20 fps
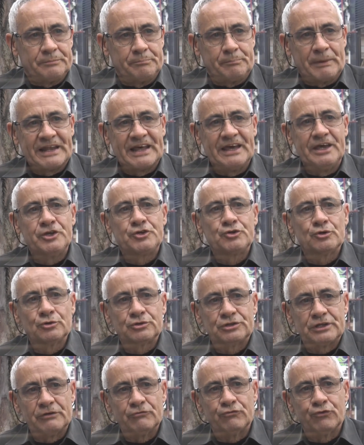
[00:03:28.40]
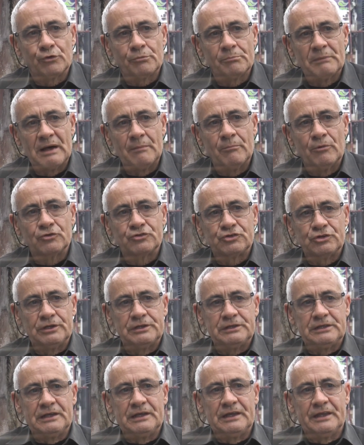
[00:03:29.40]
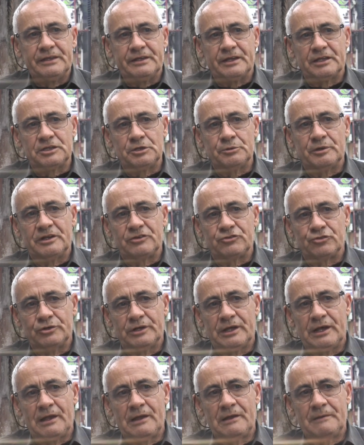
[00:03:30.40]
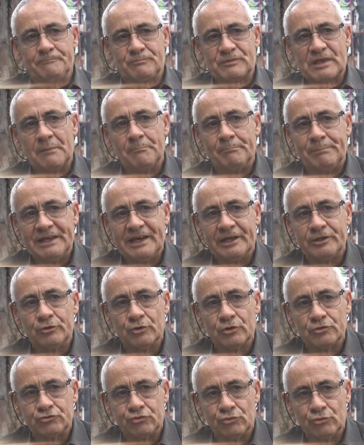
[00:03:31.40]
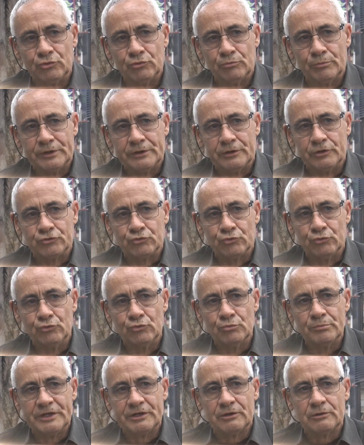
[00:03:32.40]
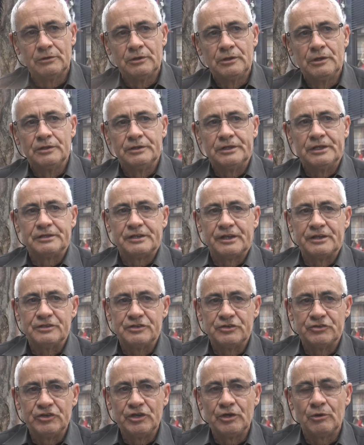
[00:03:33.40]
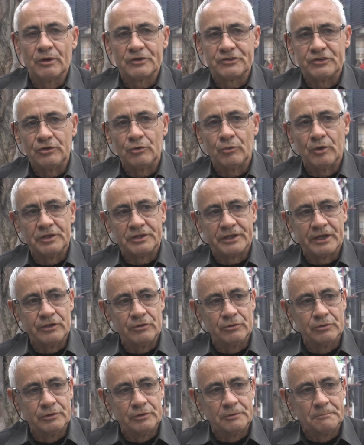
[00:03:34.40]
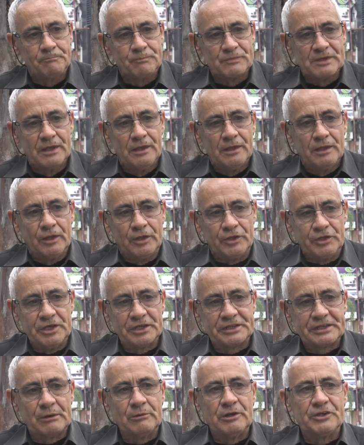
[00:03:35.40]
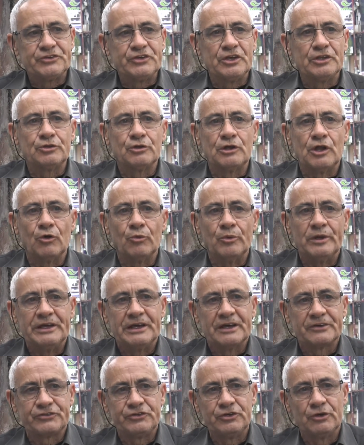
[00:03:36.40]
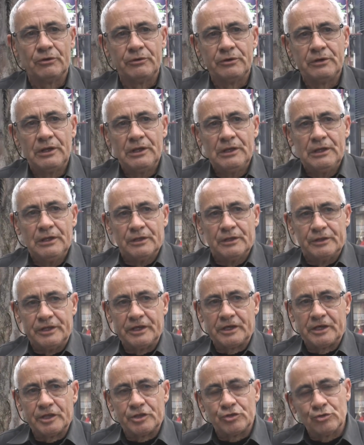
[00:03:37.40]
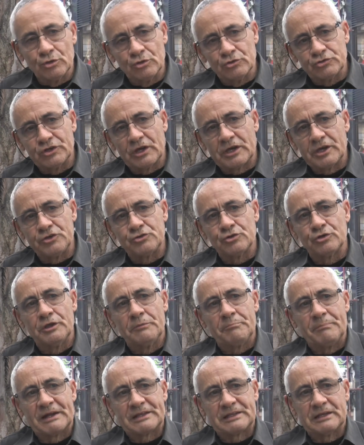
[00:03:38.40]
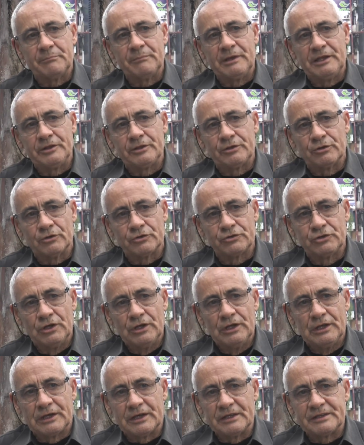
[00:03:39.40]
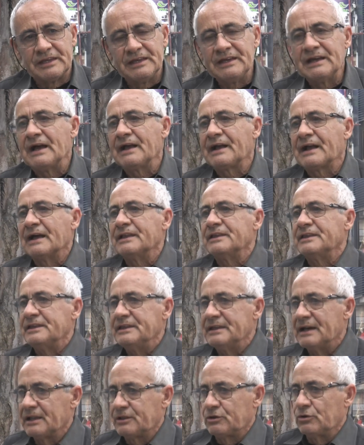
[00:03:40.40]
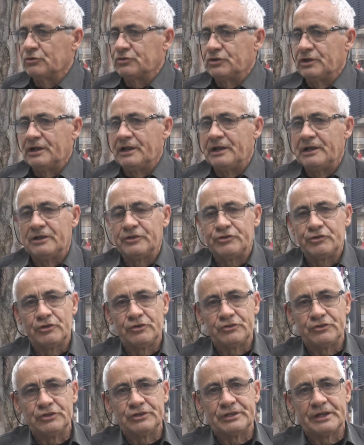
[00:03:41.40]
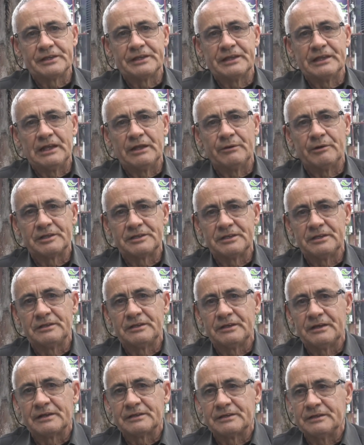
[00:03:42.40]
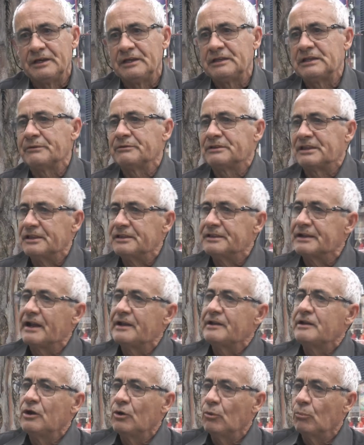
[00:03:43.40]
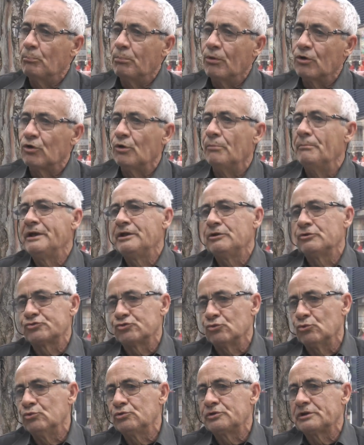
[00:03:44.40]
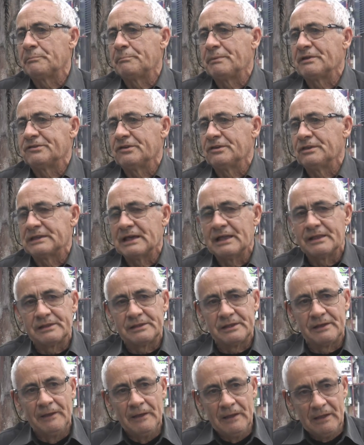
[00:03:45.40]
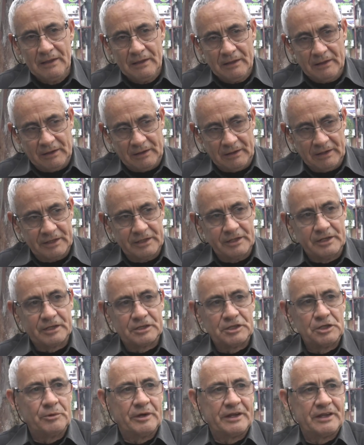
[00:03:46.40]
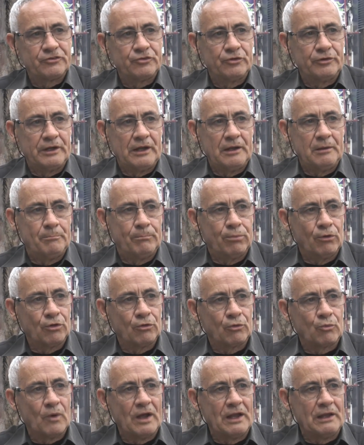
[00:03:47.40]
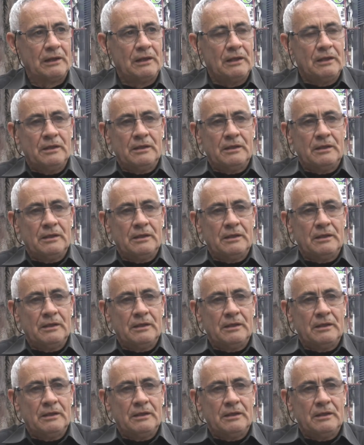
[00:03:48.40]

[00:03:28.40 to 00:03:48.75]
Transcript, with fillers: para ello transformamos este, la Directiva Nacional ampliando su número de 35 a 51 y estableciendo la obligación de que todos aquellos departamentos que tengan candidatos en las elecciones internas de la vertiente de Artiguista tendrán por lo menos un representante en la directiva nacional, por lo cual